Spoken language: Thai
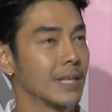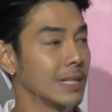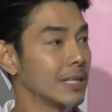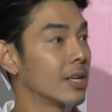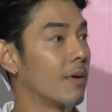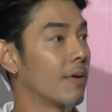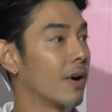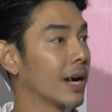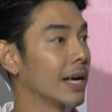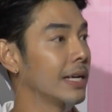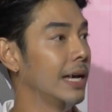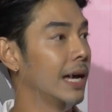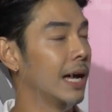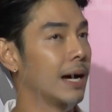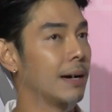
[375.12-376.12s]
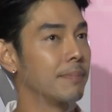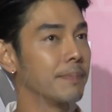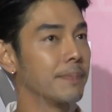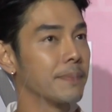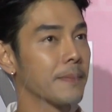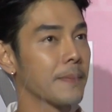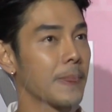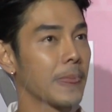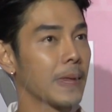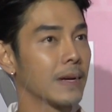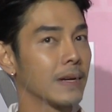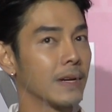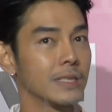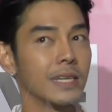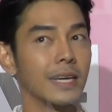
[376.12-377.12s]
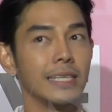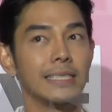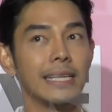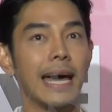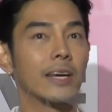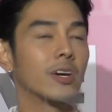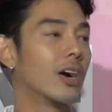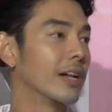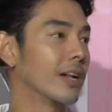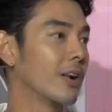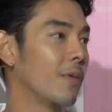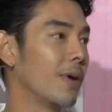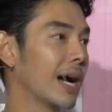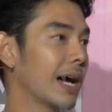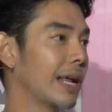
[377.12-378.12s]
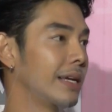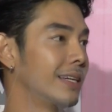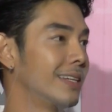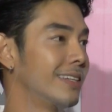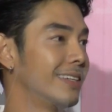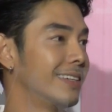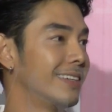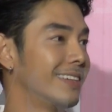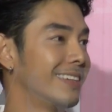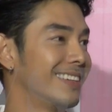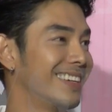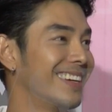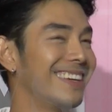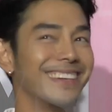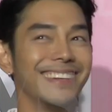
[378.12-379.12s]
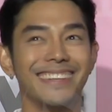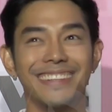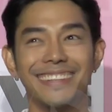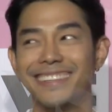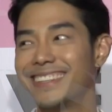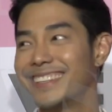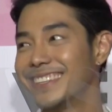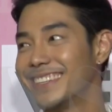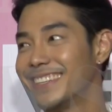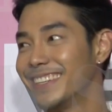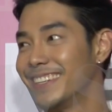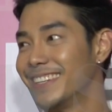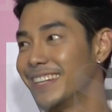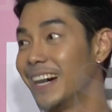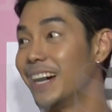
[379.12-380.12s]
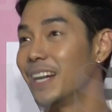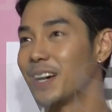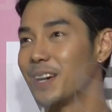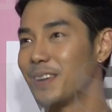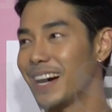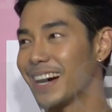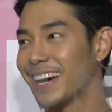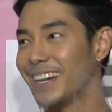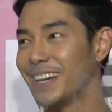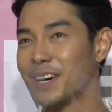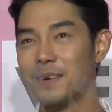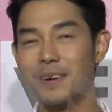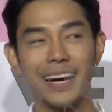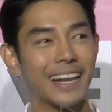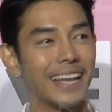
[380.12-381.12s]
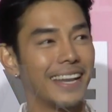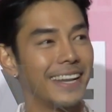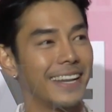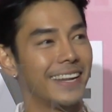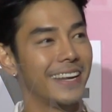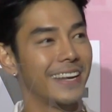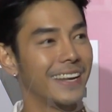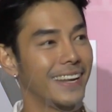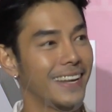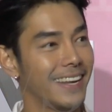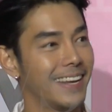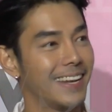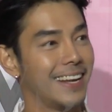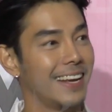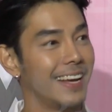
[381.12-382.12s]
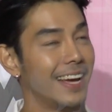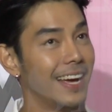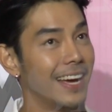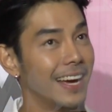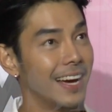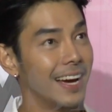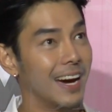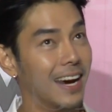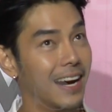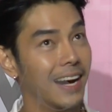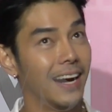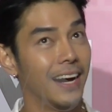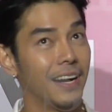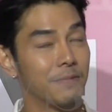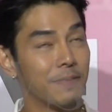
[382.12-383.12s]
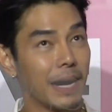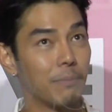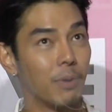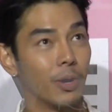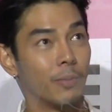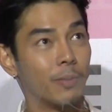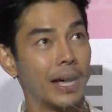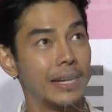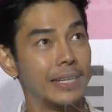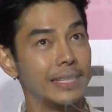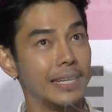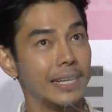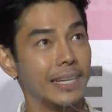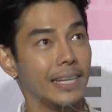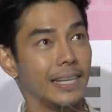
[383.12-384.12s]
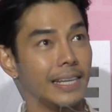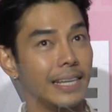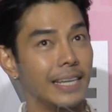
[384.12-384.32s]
ถ้าติดต่อเขาไกลเกลี่ยครับ ก็เจอกันที่ศาลก่อนเดี๋ยวค่อยว่ากัน เออเดี๋ยวค่อยว่ากันเดี๋ยวค่อยว่ากันเอ่อฟังผลวันที่